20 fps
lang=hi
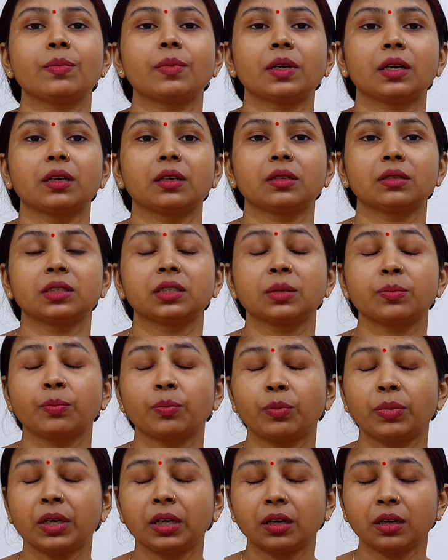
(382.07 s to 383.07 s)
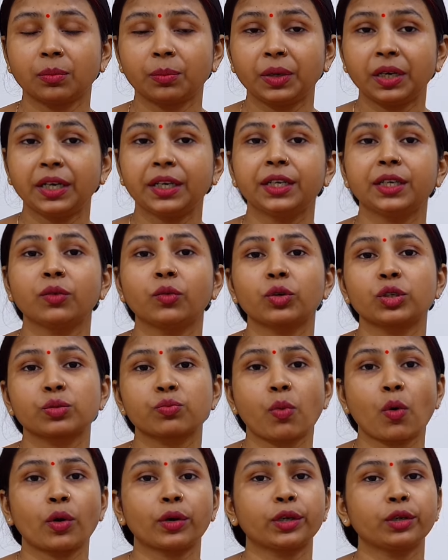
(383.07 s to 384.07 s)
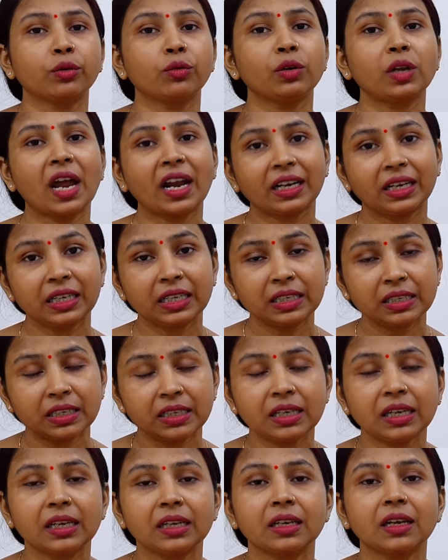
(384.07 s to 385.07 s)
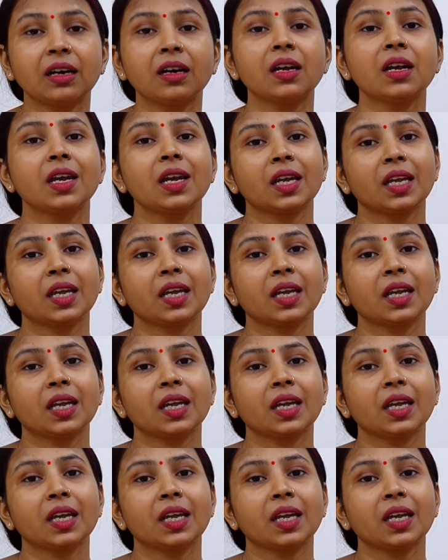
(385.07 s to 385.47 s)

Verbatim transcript: ब्लीडिंग को स्पॉटिंग को लाइटली नहीं लेना